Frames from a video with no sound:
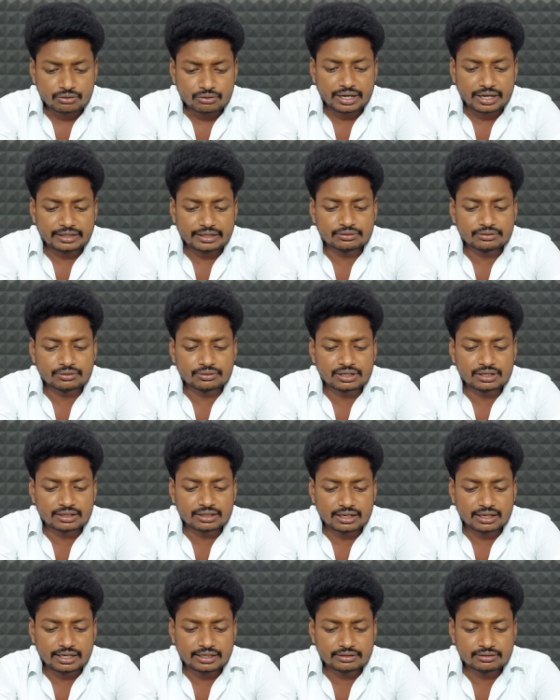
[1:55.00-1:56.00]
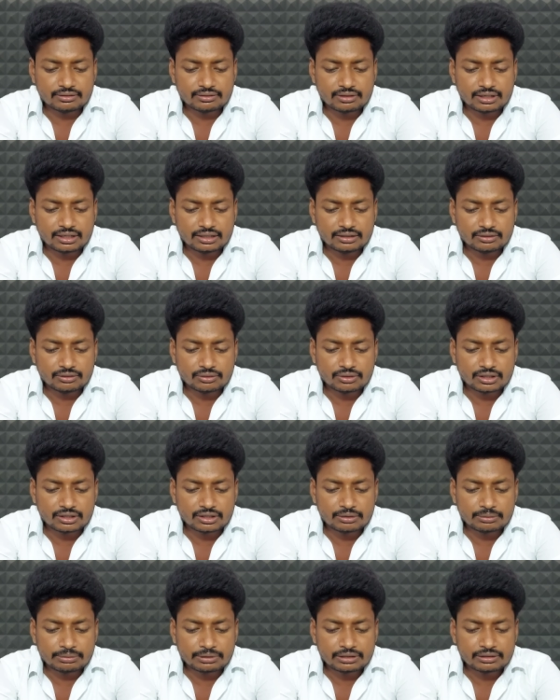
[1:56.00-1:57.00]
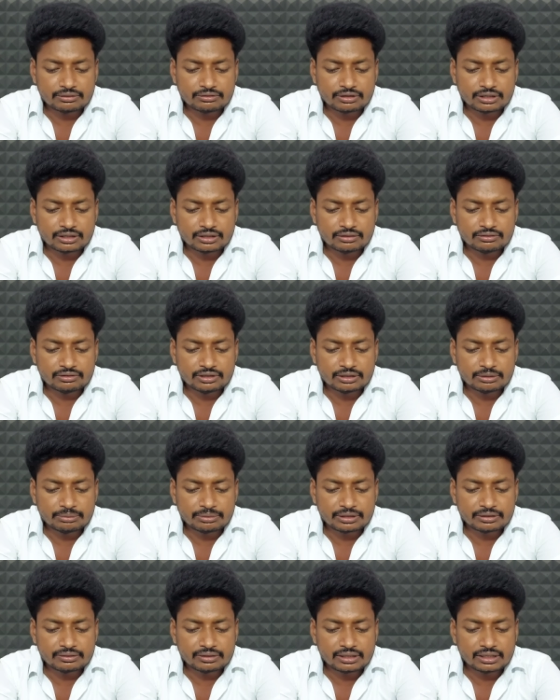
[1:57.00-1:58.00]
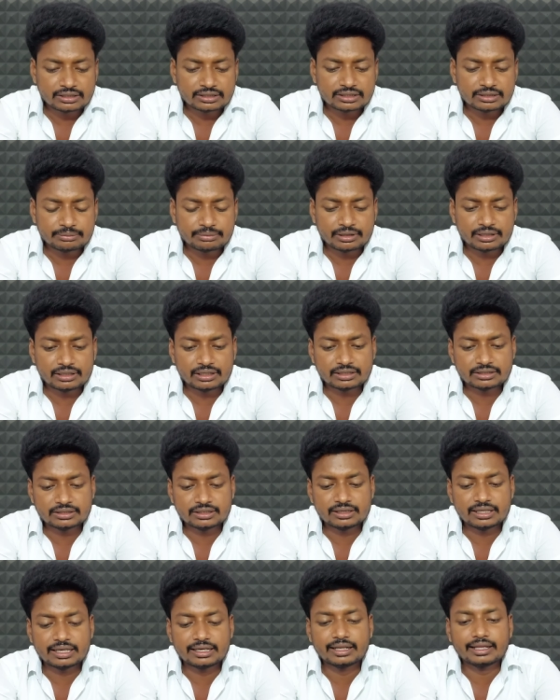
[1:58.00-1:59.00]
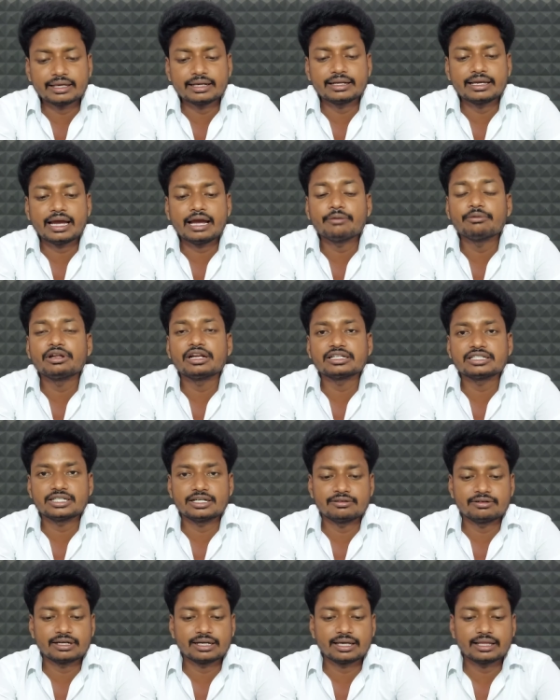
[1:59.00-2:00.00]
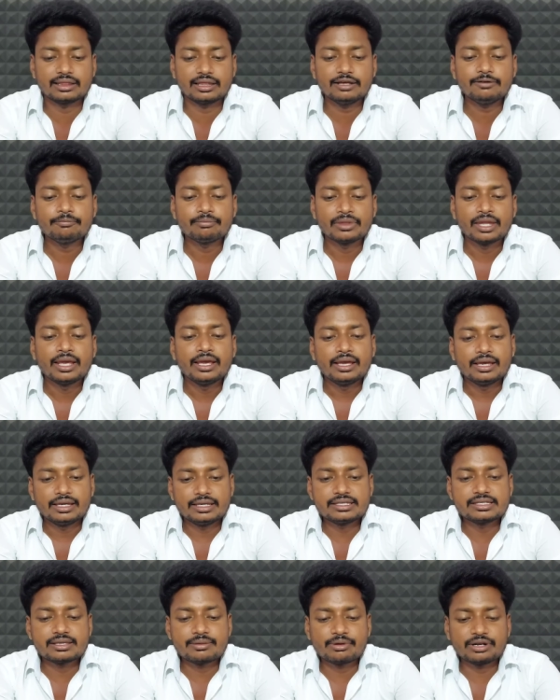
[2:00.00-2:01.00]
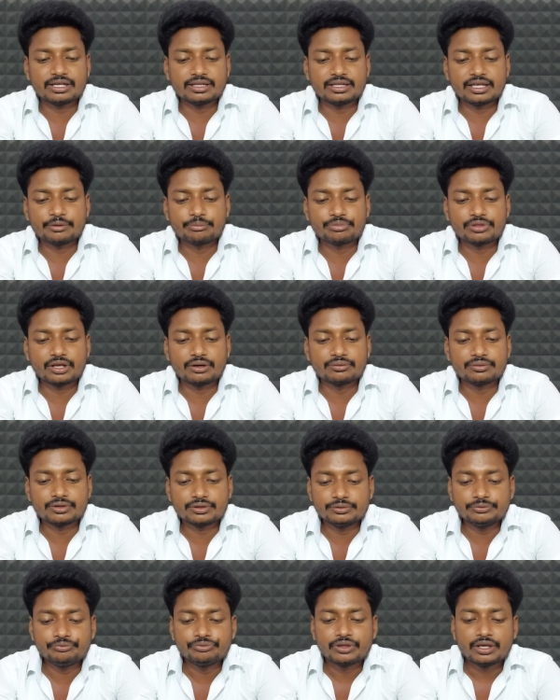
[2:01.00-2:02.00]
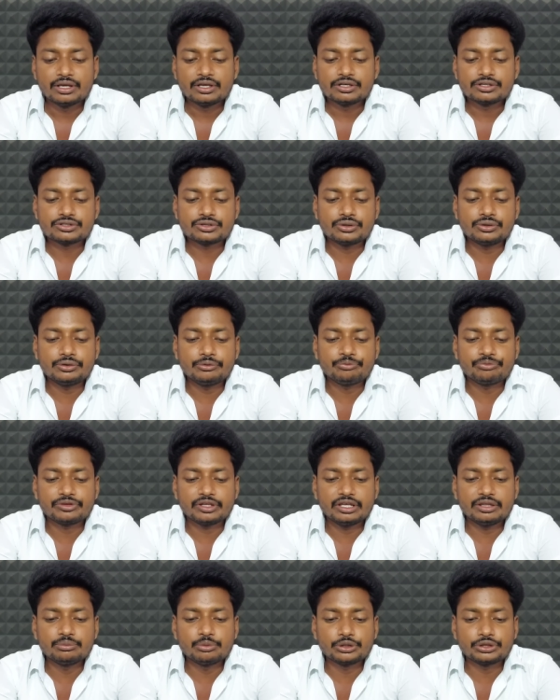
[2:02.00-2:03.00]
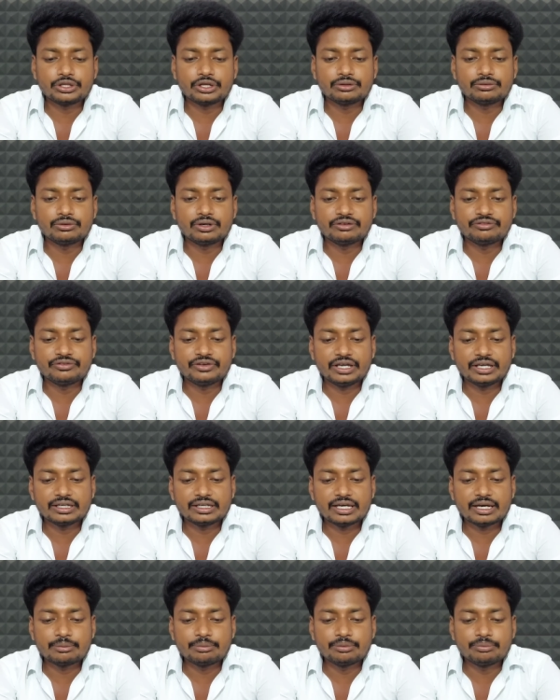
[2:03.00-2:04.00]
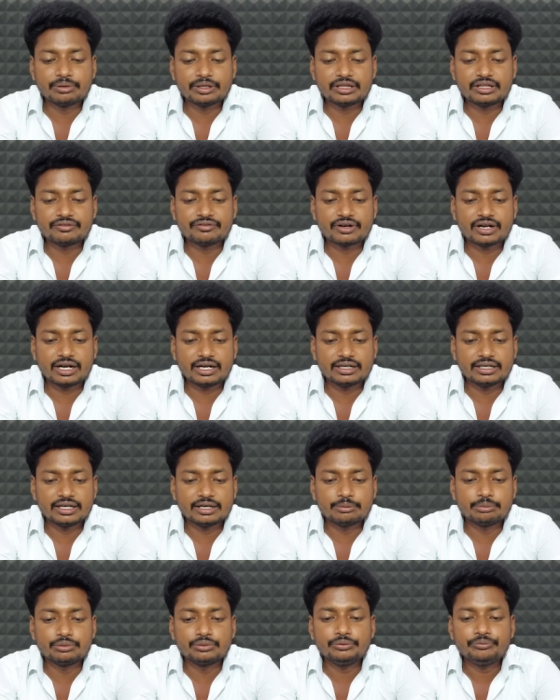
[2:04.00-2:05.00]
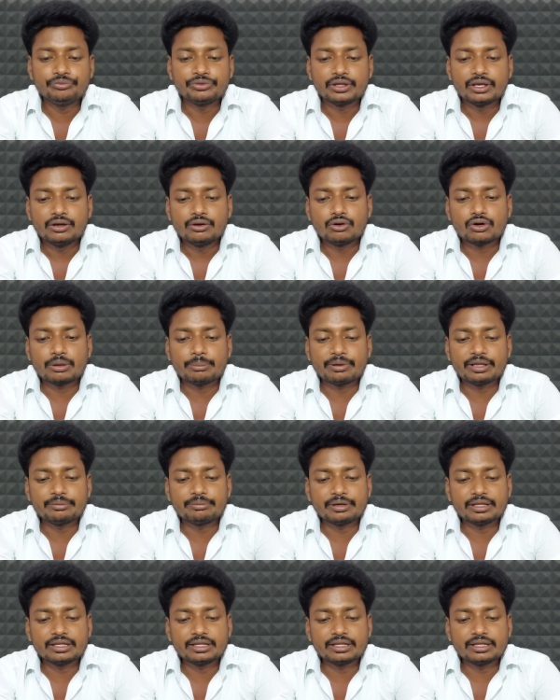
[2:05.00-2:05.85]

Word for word: ఒక ఐదు కోట్ల ఐదు కోట్ల ఒకట్లు పదులు వందలు వేలు పదులు లక్ష పది లక్షలు దగ్గర దగ్గర యాభై లక్షల వరకు అయితే ఇస్తామని అయితే చెప్తా ఉన్నారు సో ఇది మొత్తం కూడా ఫేక్ యాప్ పెద్ద ఫ్రాడ్ యాప్ ఒక పది